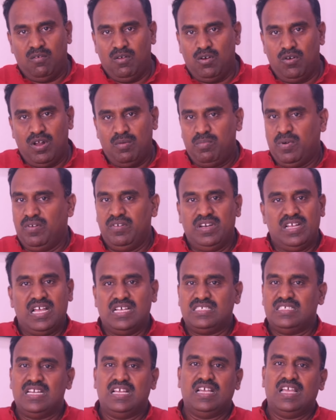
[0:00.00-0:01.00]
அவரோட அப்பா வீட்டு
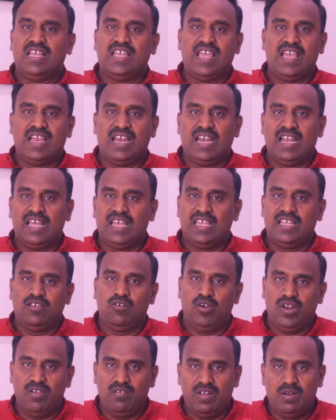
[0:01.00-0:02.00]
காசு நாங்கள் கேட்கல
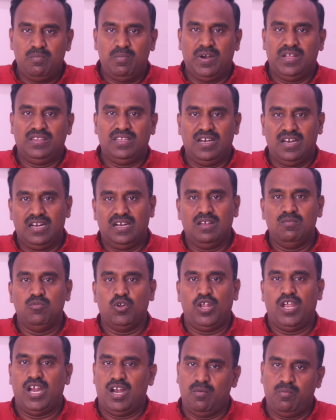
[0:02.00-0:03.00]
எங்களுடைய வரிப்பணத்தில் இருக்க
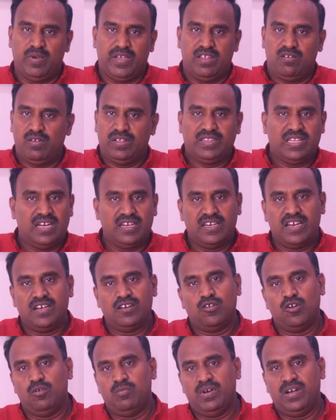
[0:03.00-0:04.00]
முறையான பகிர்வை தான்
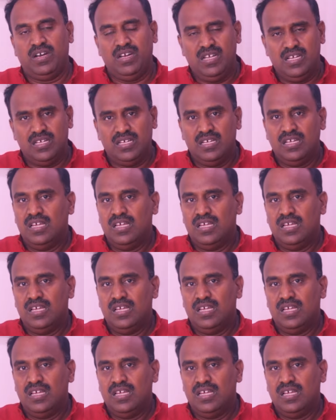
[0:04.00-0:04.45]
கேட்கிறோம் என்று